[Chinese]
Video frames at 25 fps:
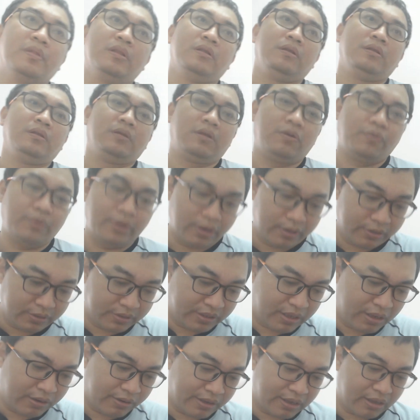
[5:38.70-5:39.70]
各位啊，你
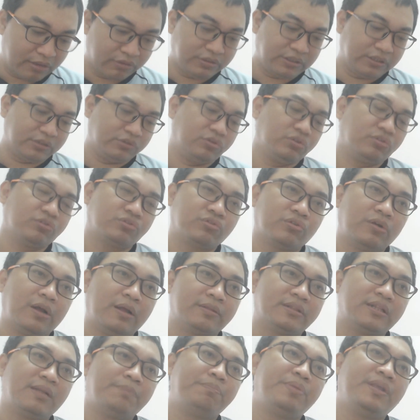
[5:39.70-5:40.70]
要了解，就是说啊，
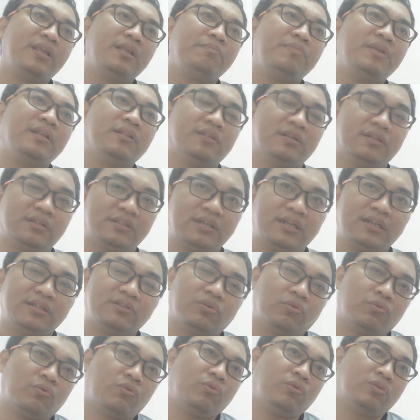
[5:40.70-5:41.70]
在拼命的这一种
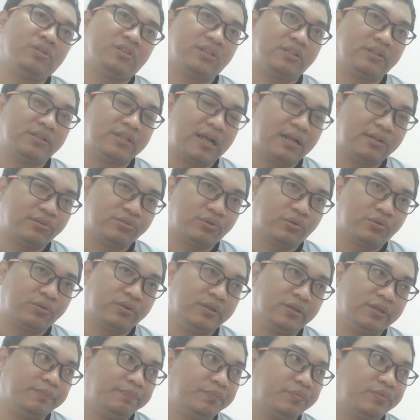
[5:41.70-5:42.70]
过程当中呢，
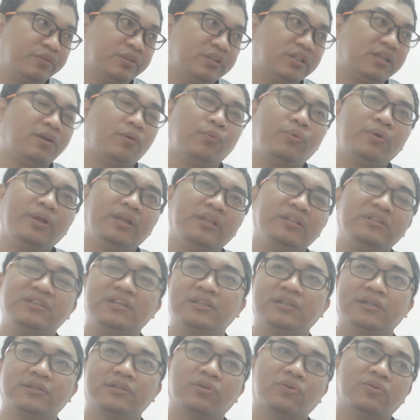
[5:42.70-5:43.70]
这个未接
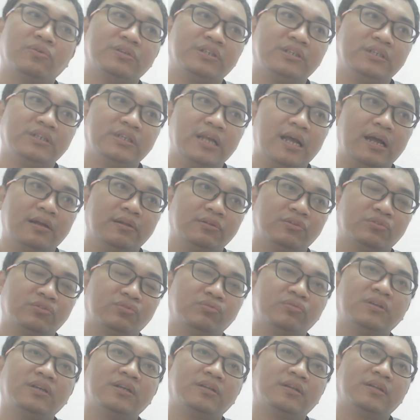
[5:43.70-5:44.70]
的东西啊，
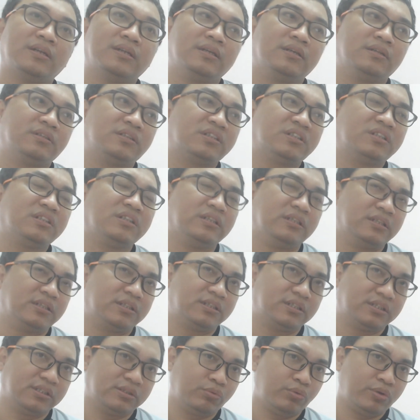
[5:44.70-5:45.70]
除了呢是你的
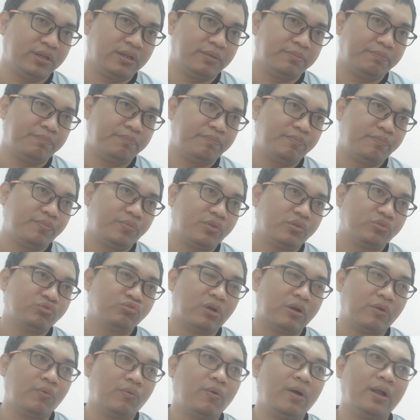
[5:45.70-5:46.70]
职位的
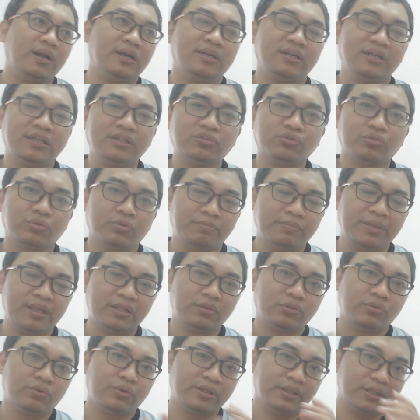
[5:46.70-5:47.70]
转换，你所面
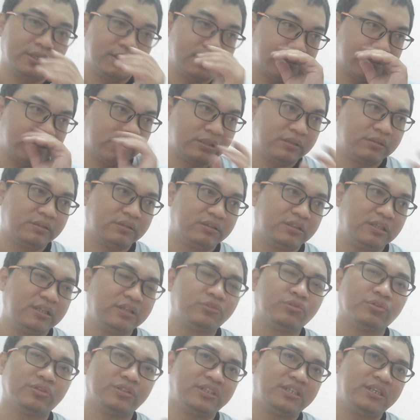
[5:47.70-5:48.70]
对的，你
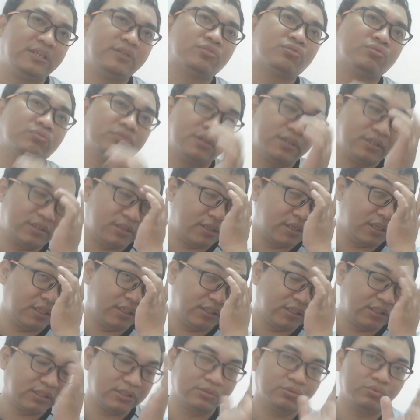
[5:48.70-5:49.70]
所接触的人
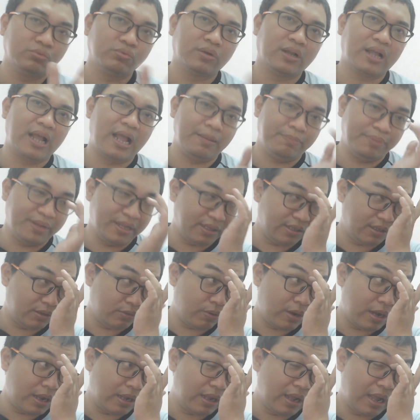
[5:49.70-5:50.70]
事物改变以
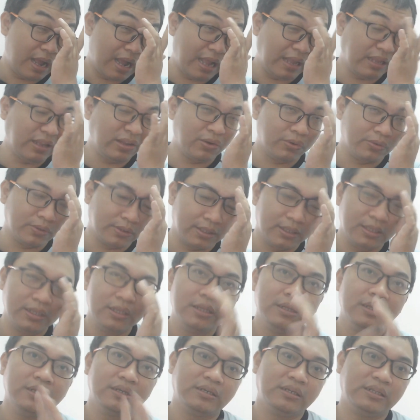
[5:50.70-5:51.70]
外，还有呢
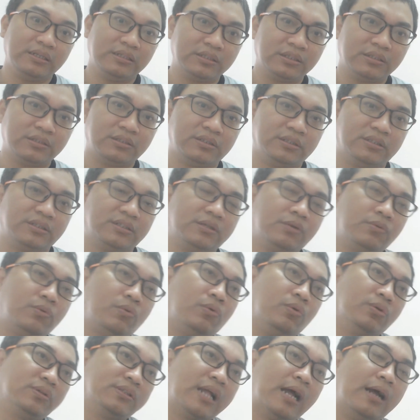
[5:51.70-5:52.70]
你自己生
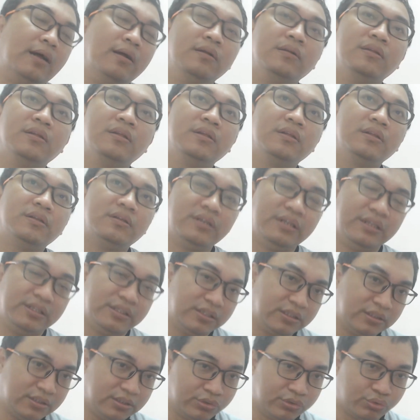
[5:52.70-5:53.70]
活上，你
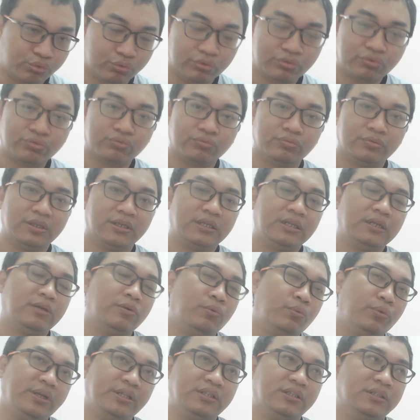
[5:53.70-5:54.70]
自己所处的一个
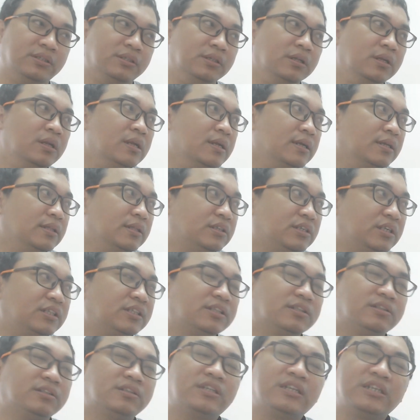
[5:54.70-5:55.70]
位置，其
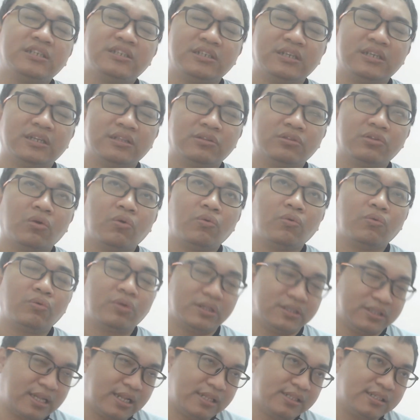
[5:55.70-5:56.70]
实这一些都会
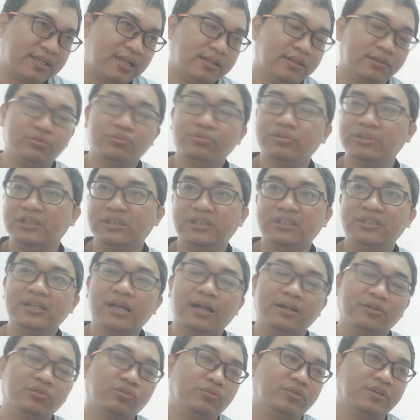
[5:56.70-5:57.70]
在在的去影响
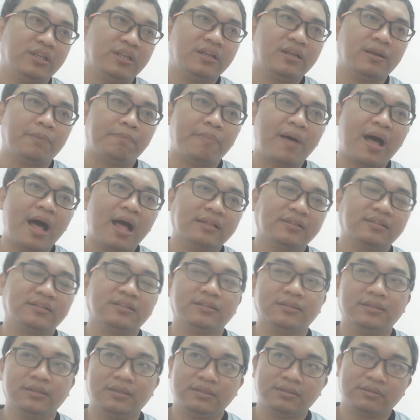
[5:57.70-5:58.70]
说一个八字
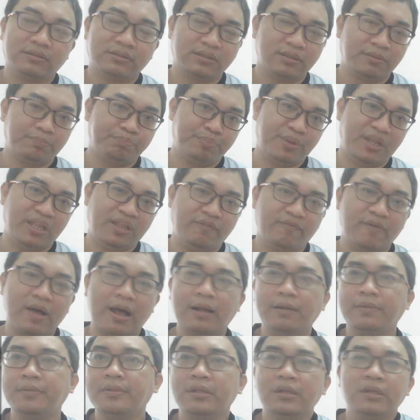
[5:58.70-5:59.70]
的的批发，
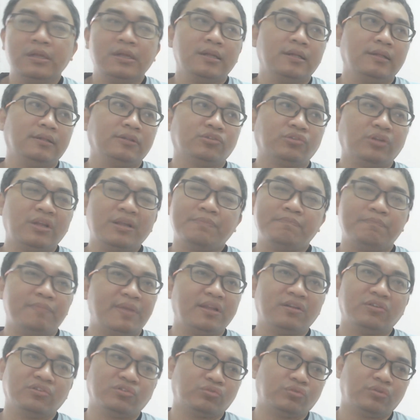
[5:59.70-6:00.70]
所以没
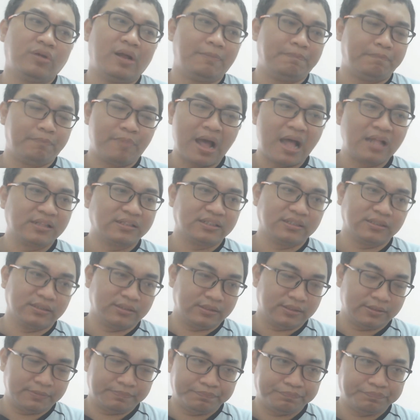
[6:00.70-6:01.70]
有说啊八字
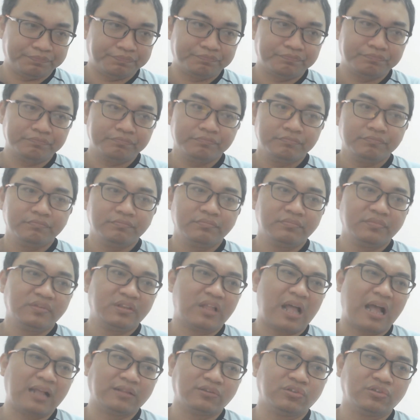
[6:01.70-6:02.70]
呢，
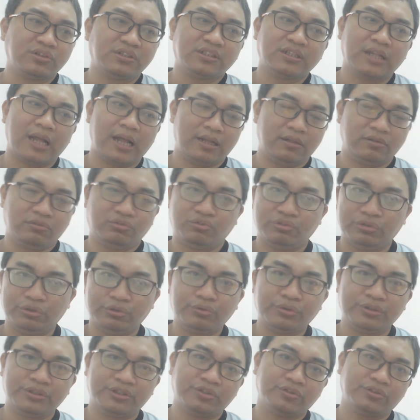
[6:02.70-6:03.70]
它就啊绝
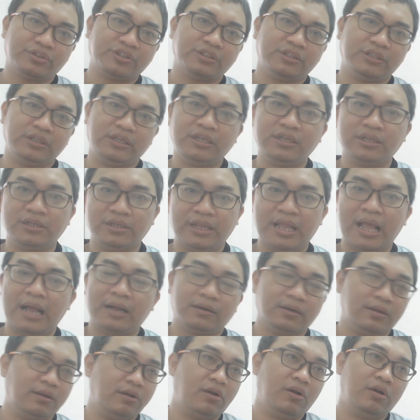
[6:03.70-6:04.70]
对就是一个样
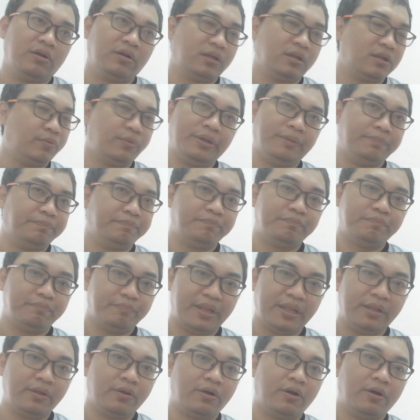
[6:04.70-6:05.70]
的哈，各位
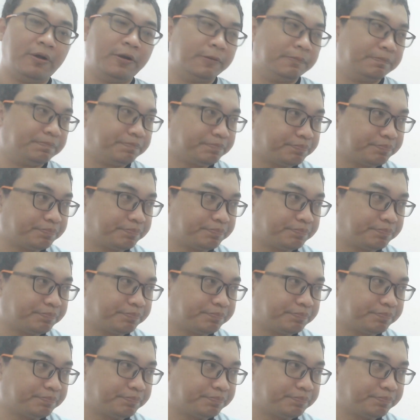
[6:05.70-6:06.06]
没有啊。